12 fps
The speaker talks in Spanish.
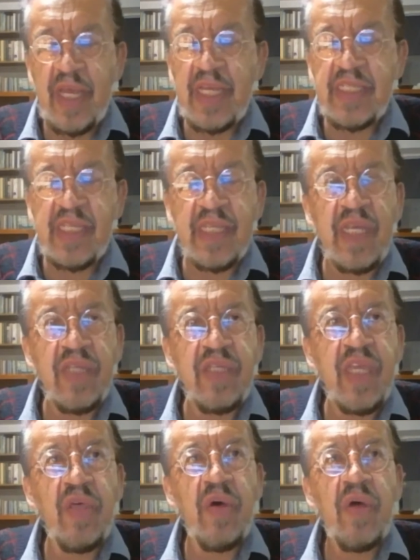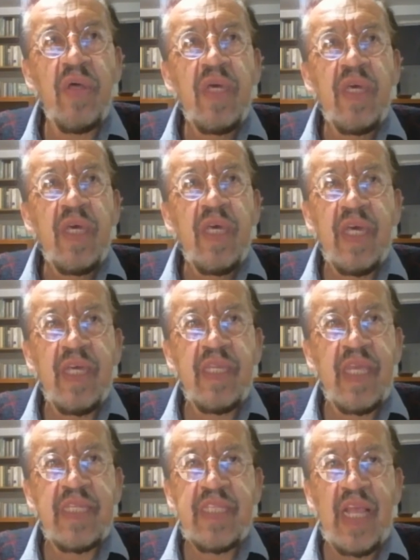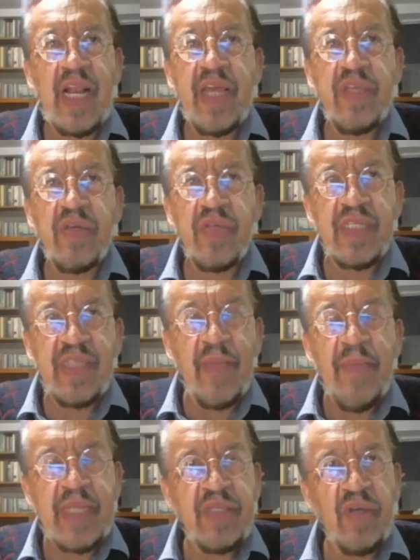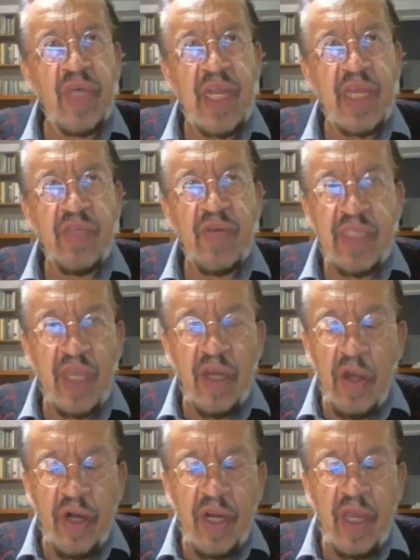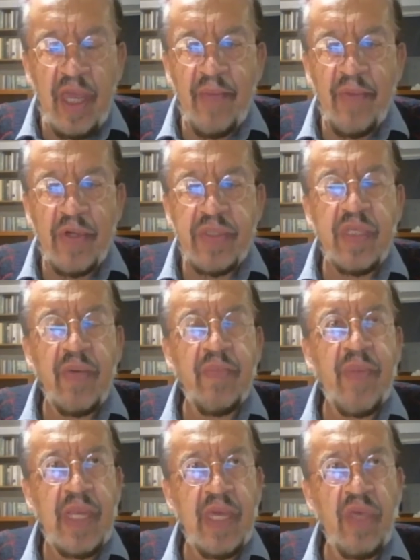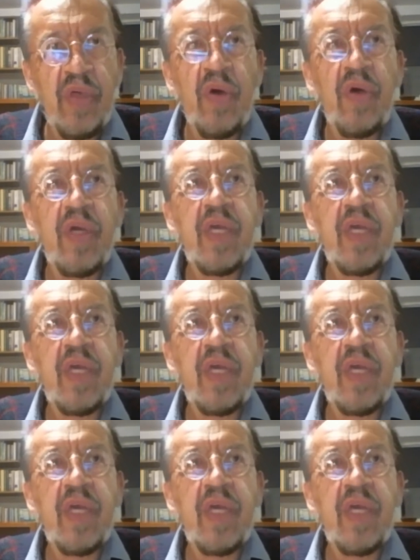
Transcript: En este sentido, desde el año, desde marzo del año anterior, hemos venido